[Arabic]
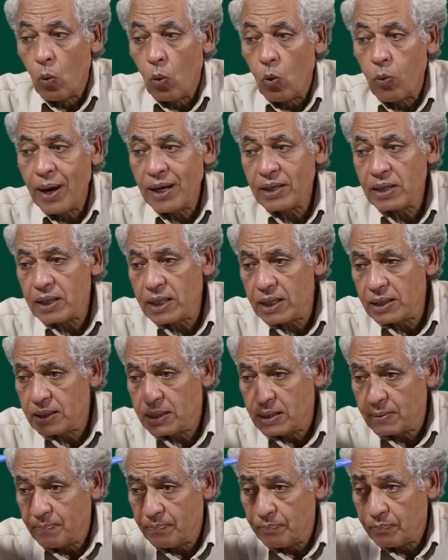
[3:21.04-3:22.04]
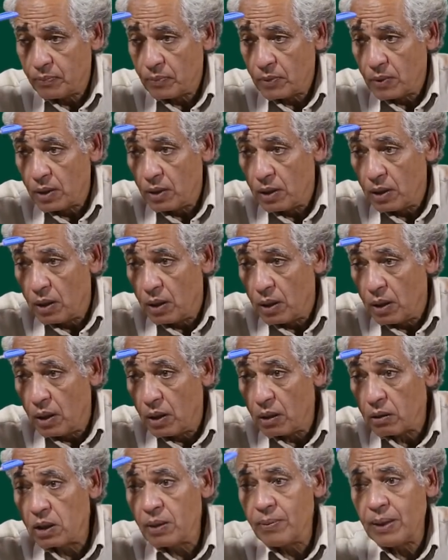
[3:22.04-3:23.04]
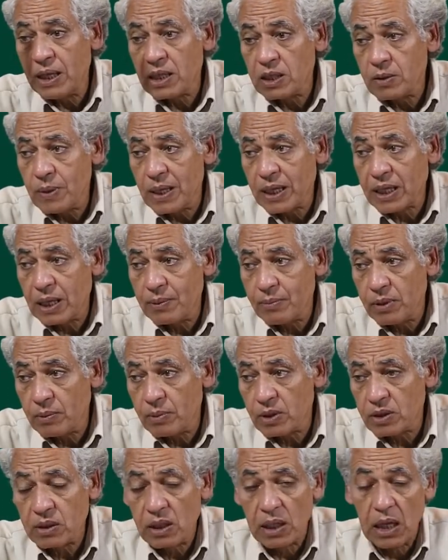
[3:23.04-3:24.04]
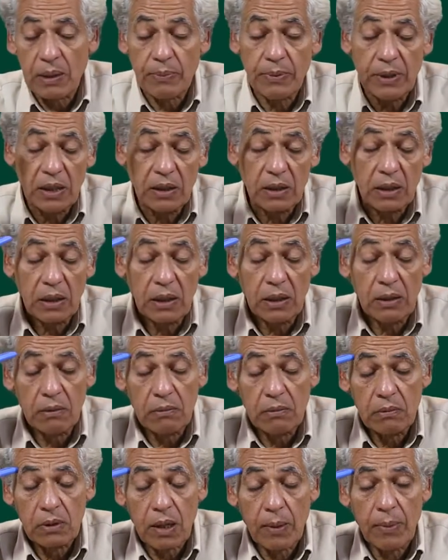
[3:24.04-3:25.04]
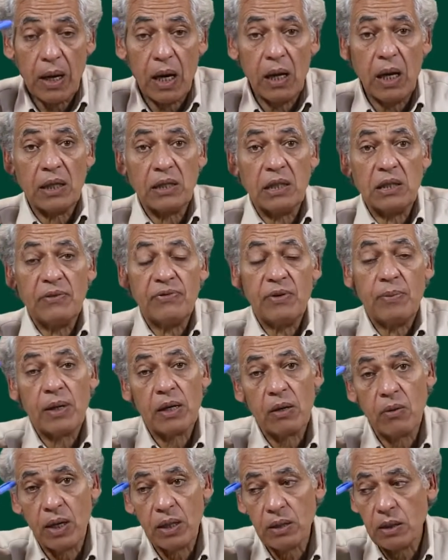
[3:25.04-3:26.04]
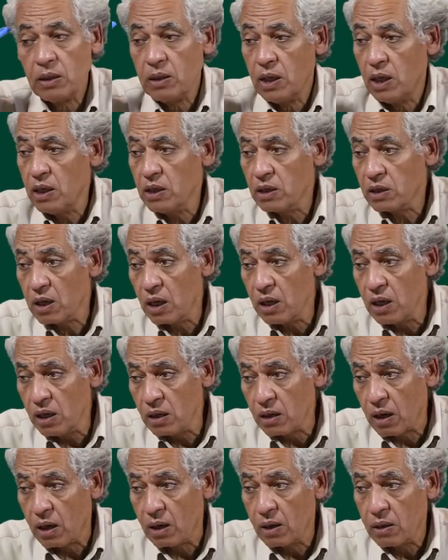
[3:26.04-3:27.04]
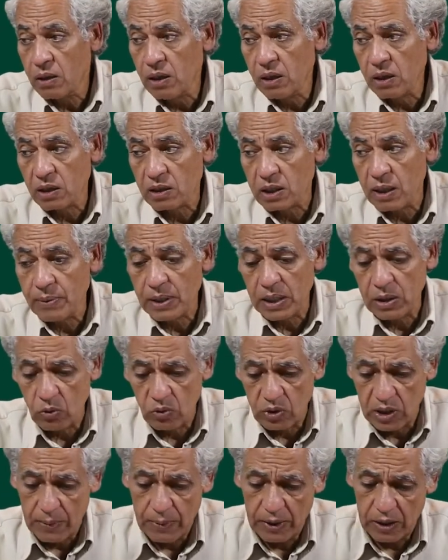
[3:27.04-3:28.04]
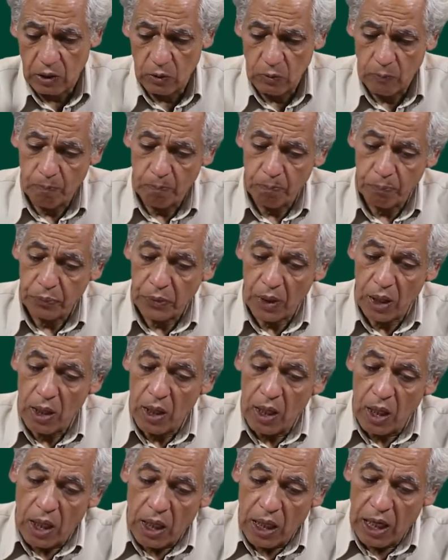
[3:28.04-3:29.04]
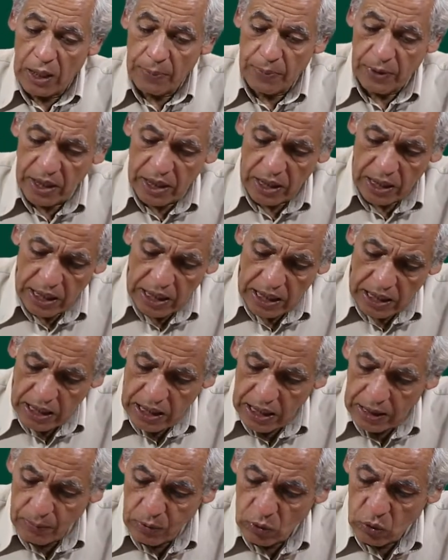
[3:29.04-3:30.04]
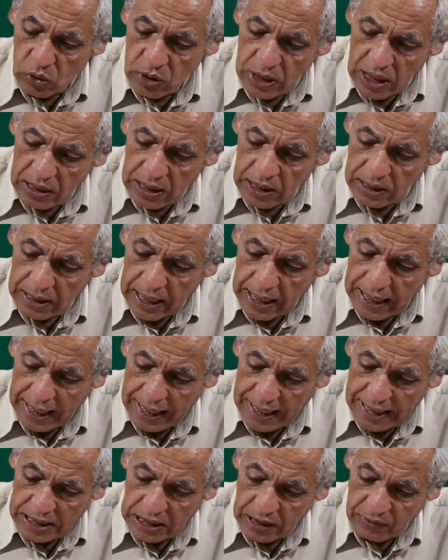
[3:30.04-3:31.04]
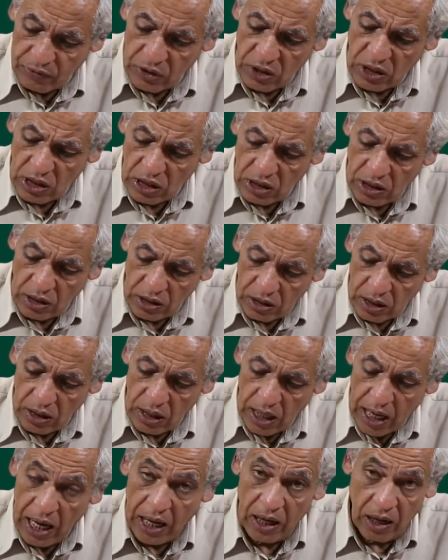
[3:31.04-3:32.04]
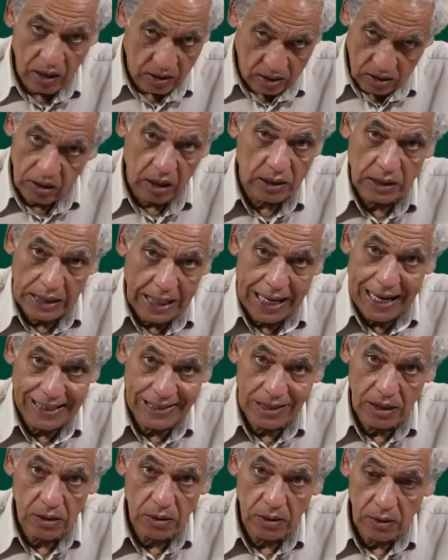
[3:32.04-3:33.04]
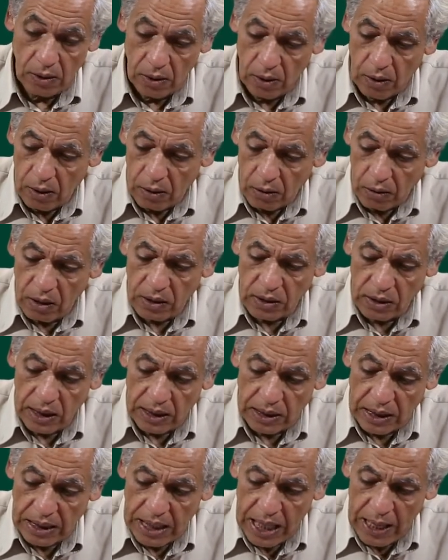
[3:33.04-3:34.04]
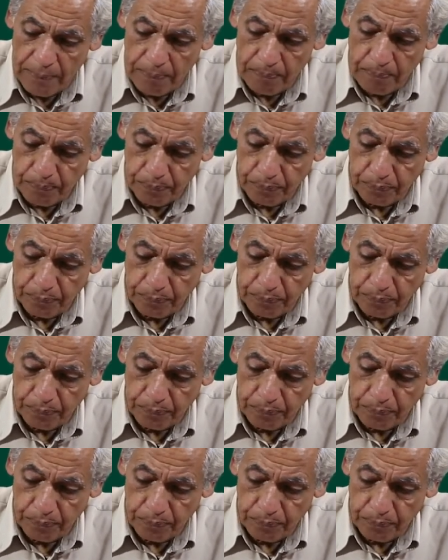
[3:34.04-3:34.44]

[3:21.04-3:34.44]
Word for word: وبعد كده القيمة الاسمية كام يا مستر 40 جنيه طب هل هتدفع مرة واحدة؟ أنت اقرا اقرا التمرين قدامك أهو ال 40 جنيه ديت بتسدد كالاتي في على اقساط يعني قسط اكتتاب